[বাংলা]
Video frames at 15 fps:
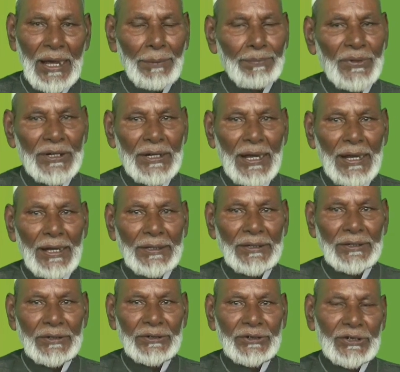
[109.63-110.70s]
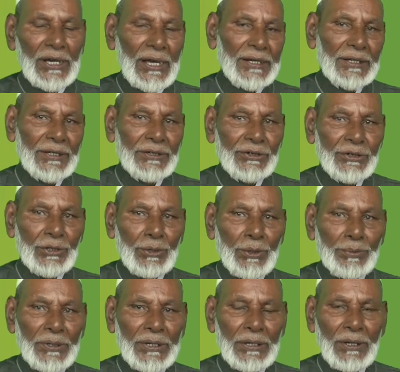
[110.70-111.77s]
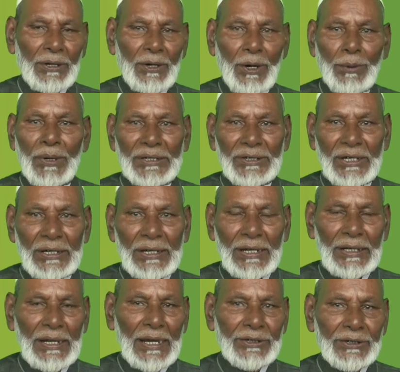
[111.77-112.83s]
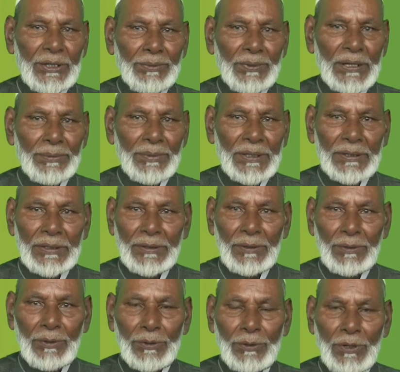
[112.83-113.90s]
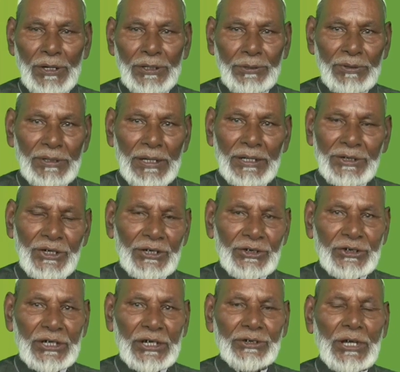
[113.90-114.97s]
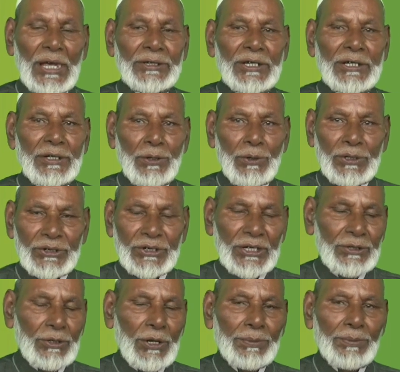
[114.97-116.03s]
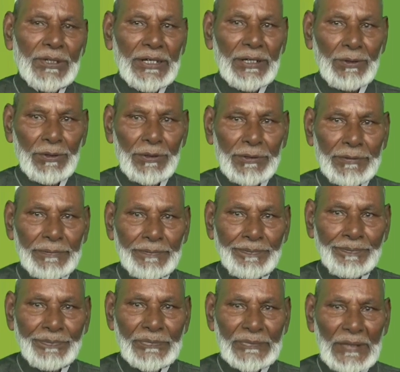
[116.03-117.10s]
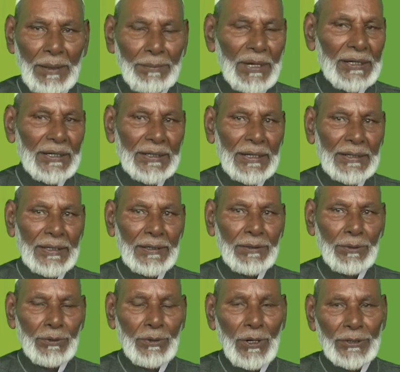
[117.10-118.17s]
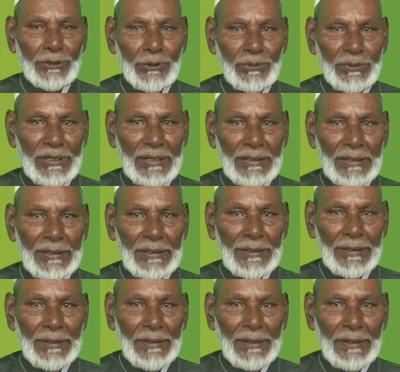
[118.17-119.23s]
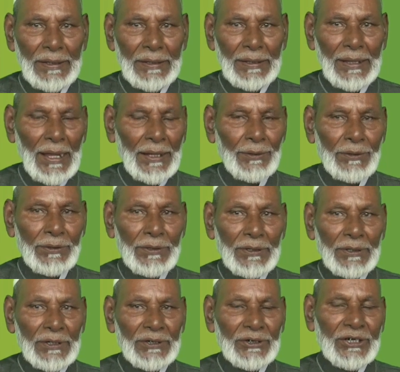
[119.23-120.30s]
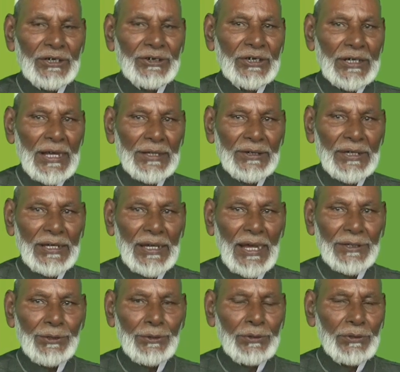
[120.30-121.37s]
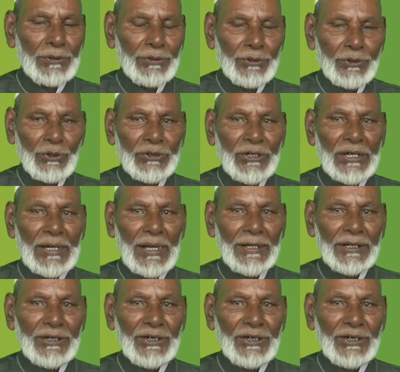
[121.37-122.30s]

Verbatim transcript: আপনারা যার ইচ্ছে হবে অবাধে এখানে আসতে পারবেন কোনো অসুবিধা নেই সে যে জাতেরই হোক যে ধর্মেরই হোক আমার এখানে কোনো অসুবিধা নেই কারণ সে যেখান থেকে আসুক যদি এখানে